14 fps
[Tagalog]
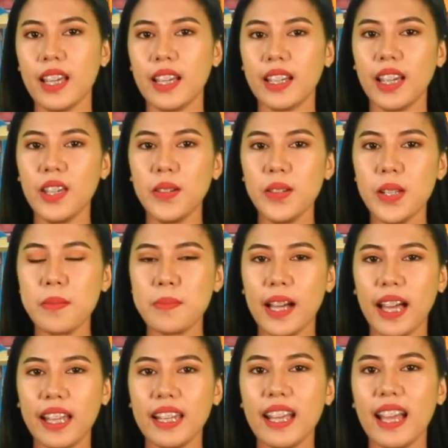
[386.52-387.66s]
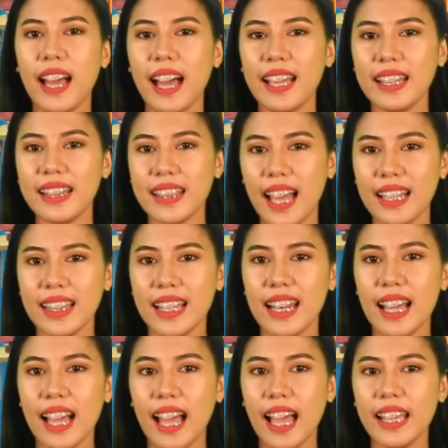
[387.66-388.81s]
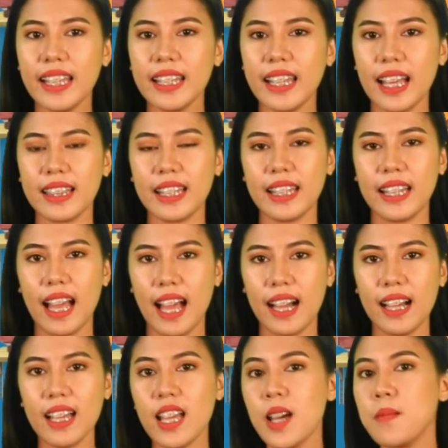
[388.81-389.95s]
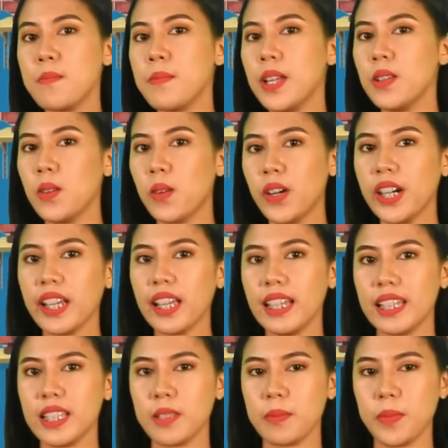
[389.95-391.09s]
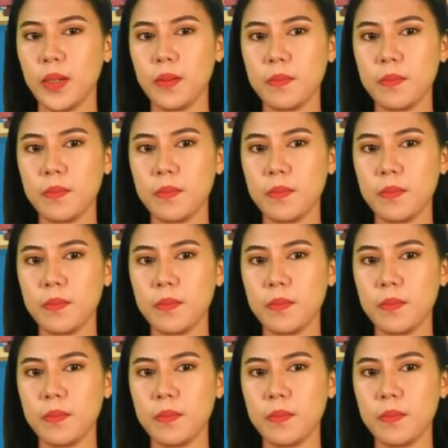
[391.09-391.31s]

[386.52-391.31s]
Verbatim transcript: Ngayon naman ay tatalakayin natin ang manorialismo.